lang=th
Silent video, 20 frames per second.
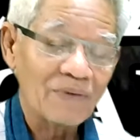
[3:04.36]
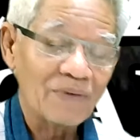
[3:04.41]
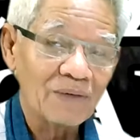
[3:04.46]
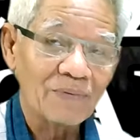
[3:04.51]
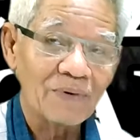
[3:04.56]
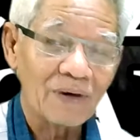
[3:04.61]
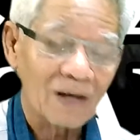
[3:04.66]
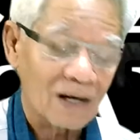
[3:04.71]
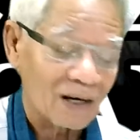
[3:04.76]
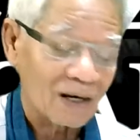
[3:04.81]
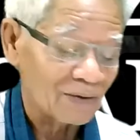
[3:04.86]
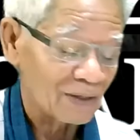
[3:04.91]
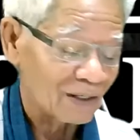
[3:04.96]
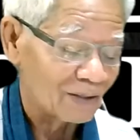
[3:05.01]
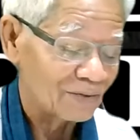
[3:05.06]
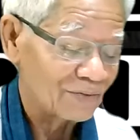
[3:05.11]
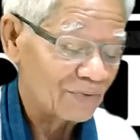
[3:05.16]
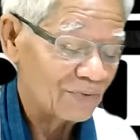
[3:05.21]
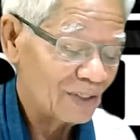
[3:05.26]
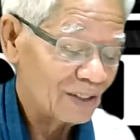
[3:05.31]
ไปเรื่องมันราวแล้ว
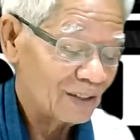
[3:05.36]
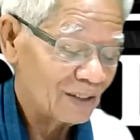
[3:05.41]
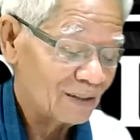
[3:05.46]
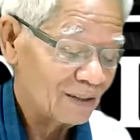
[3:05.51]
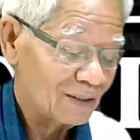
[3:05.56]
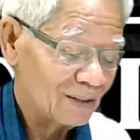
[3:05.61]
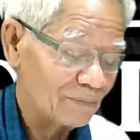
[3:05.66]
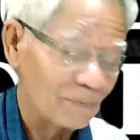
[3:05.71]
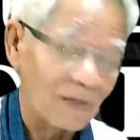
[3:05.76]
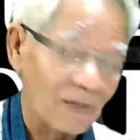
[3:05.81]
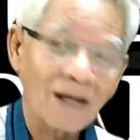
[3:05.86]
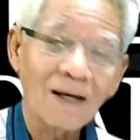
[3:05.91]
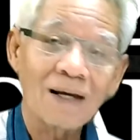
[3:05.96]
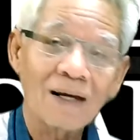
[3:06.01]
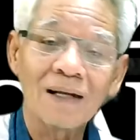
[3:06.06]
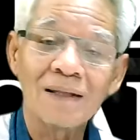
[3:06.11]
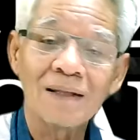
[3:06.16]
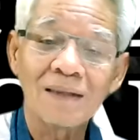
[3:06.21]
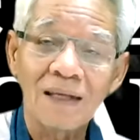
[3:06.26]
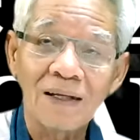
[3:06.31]
จริงแบงก์กา
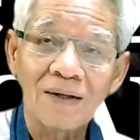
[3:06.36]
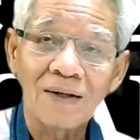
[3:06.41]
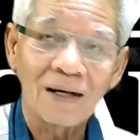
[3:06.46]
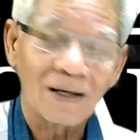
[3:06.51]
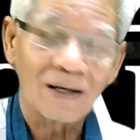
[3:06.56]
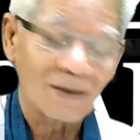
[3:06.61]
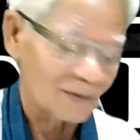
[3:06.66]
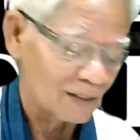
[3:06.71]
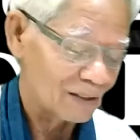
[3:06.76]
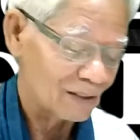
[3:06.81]
รันตีแล้ว